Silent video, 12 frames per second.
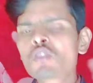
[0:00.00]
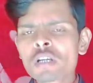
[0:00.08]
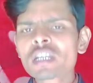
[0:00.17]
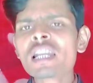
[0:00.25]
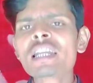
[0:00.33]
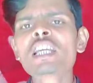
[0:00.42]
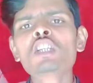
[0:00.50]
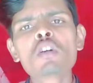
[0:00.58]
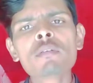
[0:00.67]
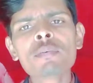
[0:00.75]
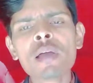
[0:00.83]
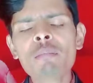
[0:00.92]
टोटल इनकी
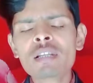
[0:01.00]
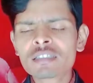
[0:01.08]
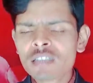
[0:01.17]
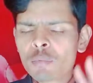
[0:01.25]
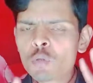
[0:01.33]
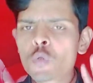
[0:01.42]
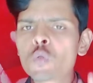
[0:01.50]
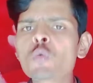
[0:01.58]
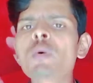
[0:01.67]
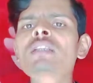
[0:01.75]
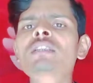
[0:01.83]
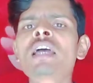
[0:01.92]
जो भी फैमिली सब
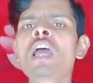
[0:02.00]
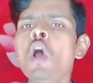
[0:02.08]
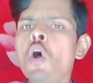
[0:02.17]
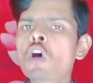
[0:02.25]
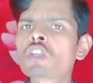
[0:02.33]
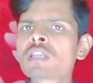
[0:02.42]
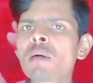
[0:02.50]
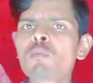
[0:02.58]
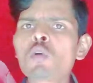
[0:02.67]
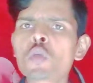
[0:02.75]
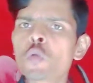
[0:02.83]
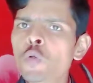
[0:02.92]
यूट्यूबर्स हैं और सब
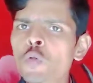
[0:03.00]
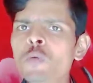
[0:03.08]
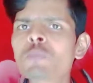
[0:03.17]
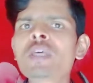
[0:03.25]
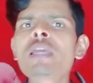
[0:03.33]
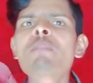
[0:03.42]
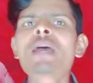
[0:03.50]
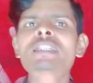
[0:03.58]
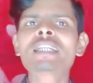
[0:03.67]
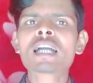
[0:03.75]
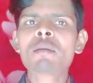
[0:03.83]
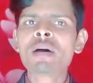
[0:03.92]
लोग यूट्यूब से ही
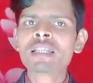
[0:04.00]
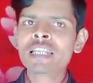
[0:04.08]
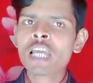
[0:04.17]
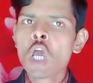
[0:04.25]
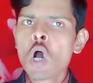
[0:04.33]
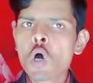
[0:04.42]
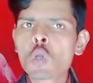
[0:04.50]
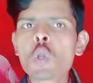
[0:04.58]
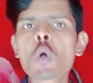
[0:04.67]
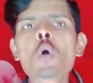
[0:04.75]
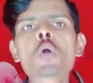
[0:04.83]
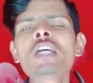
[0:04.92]
पैसे कमाते हैं और
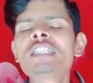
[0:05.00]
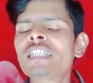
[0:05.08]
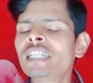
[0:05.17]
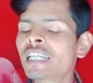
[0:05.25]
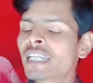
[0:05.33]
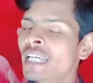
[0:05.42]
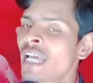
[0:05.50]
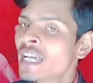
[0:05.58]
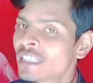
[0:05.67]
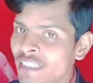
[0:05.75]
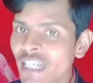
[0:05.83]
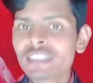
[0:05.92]
लोगों की ज़िंदगी
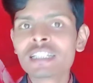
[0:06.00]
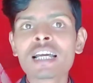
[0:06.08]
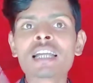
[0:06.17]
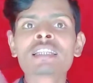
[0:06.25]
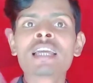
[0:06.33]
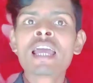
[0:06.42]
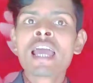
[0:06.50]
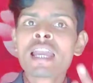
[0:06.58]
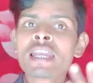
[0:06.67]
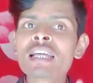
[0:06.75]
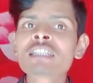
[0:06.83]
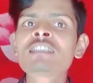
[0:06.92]
चेंज करते हैं
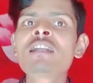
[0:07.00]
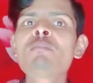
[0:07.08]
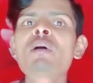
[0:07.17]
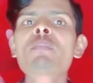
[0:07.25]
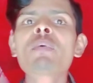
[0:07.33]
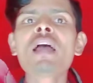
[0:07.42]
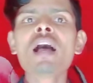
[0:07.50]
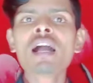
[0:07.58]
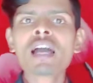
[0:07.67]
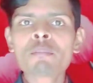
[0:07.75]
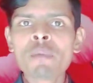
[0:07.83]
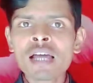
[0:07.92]
नेक्स्ट नंबर पे
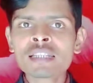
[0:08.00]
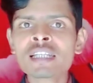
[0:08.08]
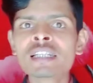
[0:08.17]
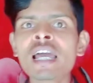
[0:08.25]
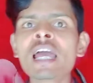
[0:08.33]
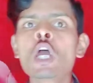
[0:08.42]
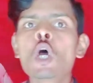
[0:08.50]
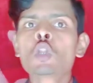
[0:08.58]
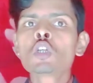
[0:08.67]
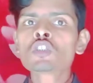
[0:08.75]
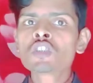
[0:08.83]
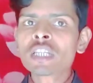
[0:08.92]
अगर बात की जाए
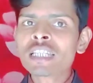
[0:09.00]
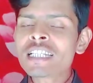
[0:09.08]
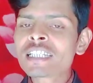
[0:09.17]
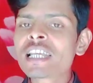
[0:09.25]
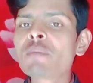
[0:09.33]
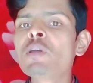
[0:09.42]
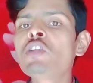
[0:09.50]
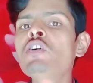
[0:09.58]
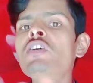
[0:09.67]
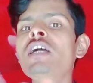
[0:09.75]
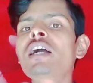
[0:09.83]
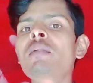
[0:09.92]
तो सतीश के वीडियो की